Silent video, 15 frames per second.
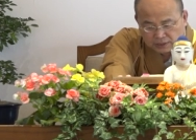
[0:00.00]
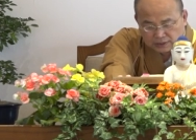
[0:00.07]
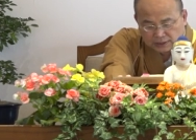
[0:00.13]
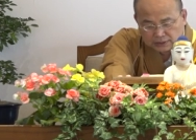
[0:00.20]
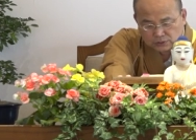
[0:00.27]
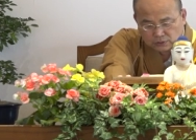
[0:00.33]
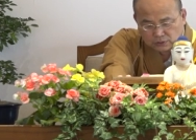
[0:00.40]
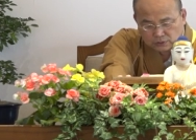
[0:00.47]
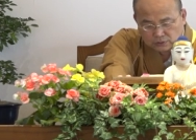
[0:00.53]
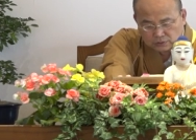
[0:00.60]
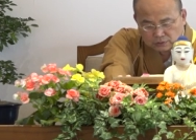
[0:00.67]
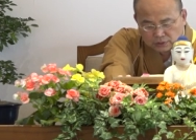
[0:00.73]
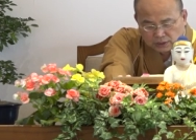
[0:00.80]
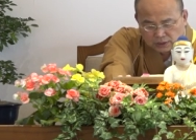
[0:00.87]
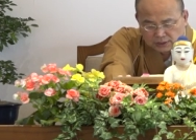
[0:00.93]
他说
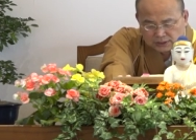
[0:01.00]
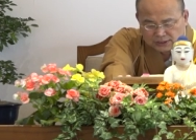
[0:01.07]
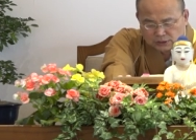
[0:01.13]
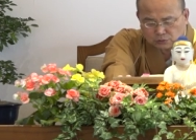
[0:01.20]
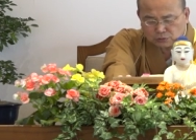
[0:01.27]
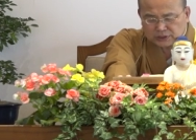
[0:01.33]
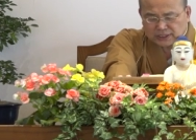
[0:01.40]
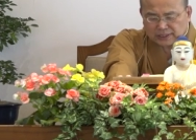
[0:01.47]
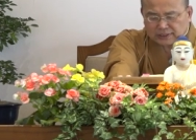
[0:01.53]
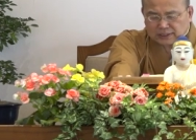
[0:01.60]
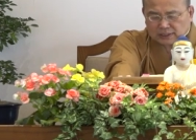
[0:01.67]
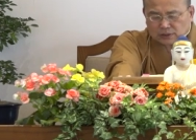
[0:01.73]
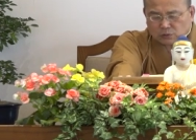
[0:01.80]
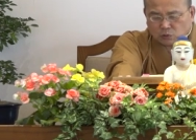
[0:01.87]
是故仙你，